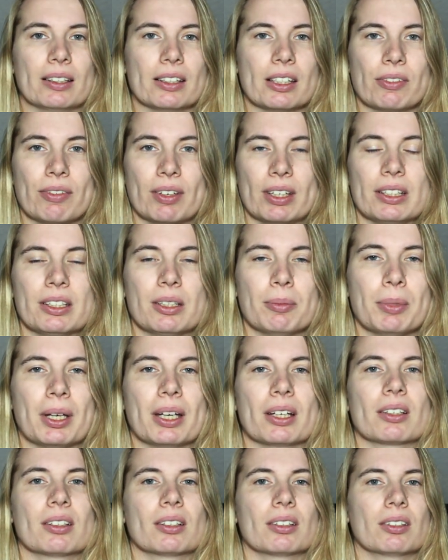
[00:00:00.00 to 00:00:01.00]
Das werdet ihr
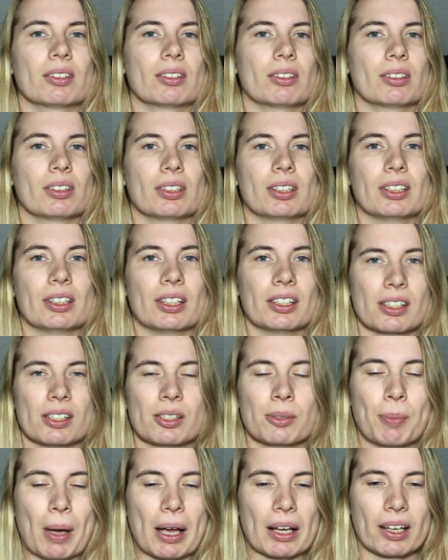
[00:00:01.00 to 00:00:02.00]
merken, es,
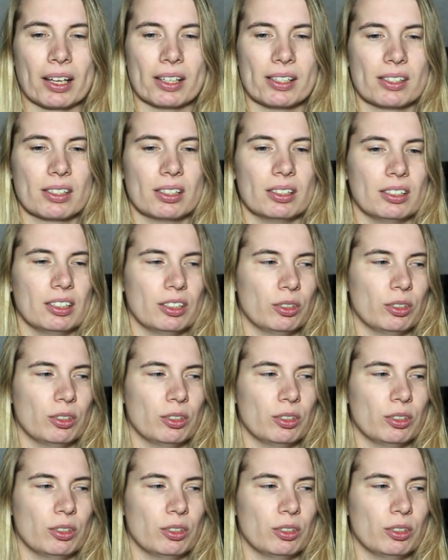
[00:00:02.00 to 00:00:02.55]
es macht keinen Sinn,